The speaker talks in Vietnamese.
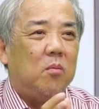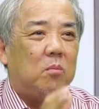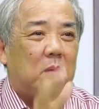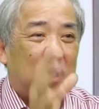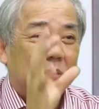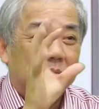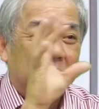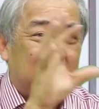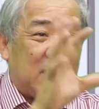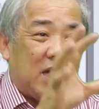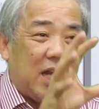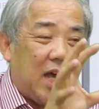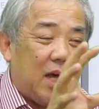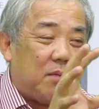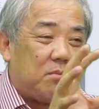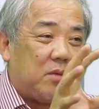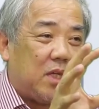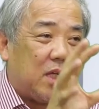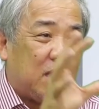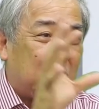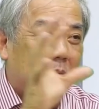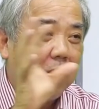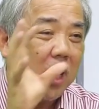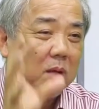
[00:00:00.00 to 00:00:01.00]
mà Việt Nam
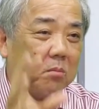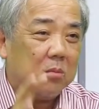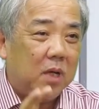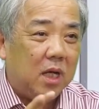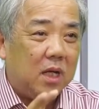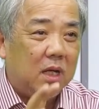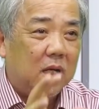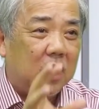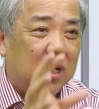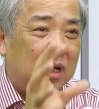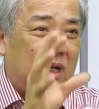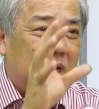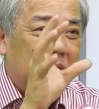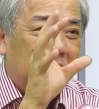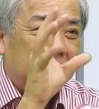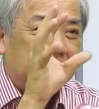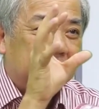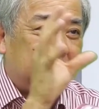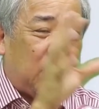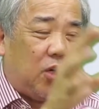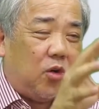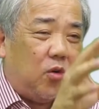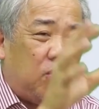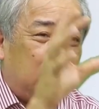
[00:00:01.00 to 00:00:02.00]
thì các bạn biết
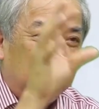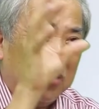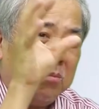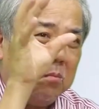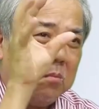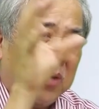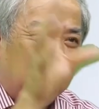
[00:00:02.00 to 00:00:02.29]
6 đến